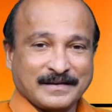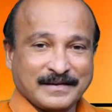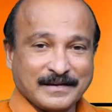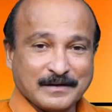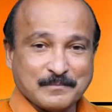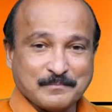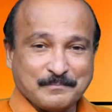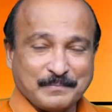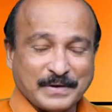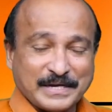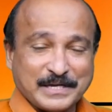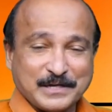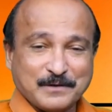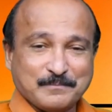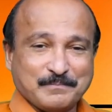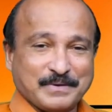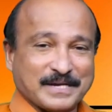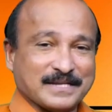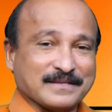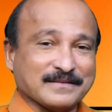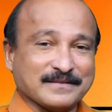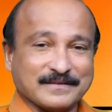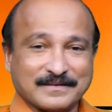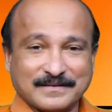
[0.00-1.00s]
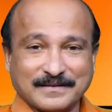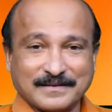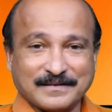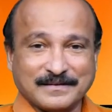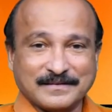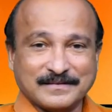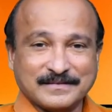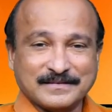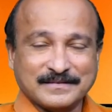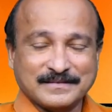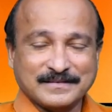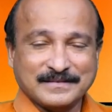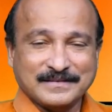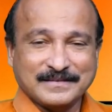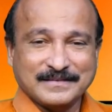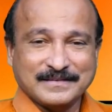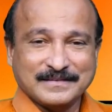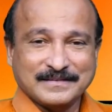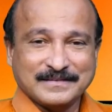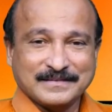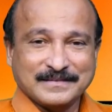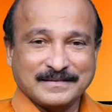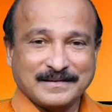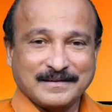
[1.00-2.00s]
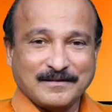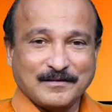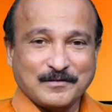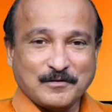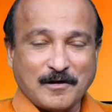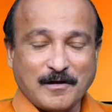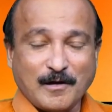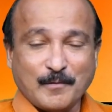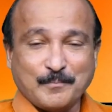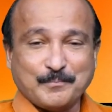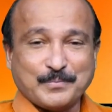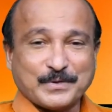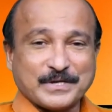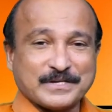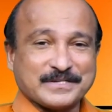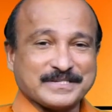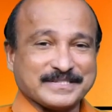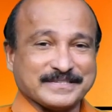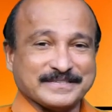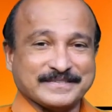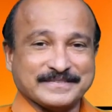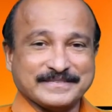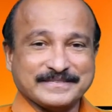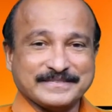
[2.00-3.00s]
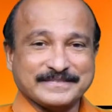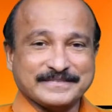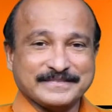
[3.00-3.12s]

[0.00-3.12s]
என் பையன் பிறந்திருக்கிறான் ஆப்ரேஷன்